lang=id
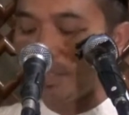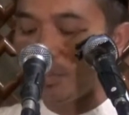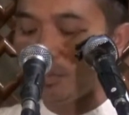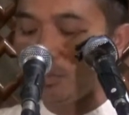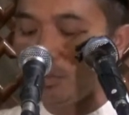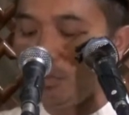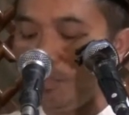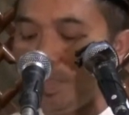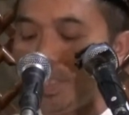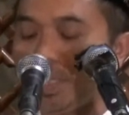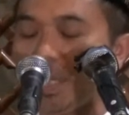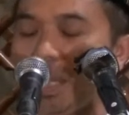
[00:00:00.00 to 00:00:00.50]

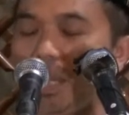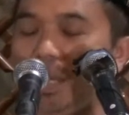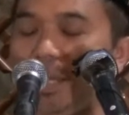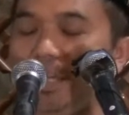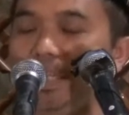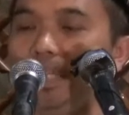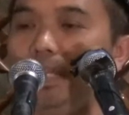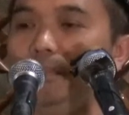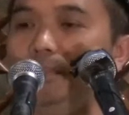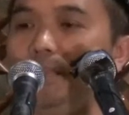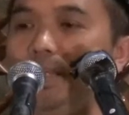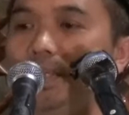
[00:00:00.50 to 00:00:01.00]
itu minau
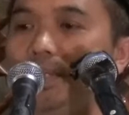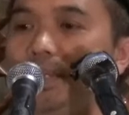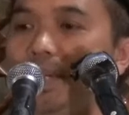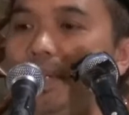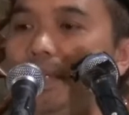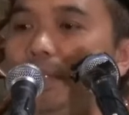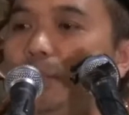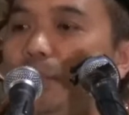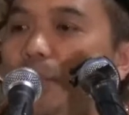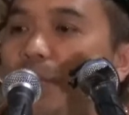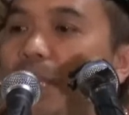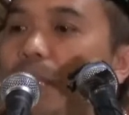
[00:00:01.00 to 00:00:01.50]
ilmi
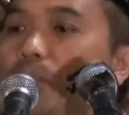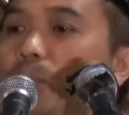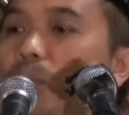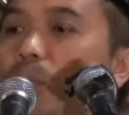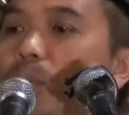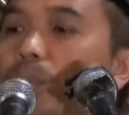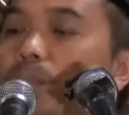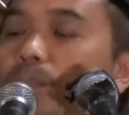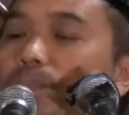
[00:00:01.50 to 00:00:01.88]
yaitu ilmu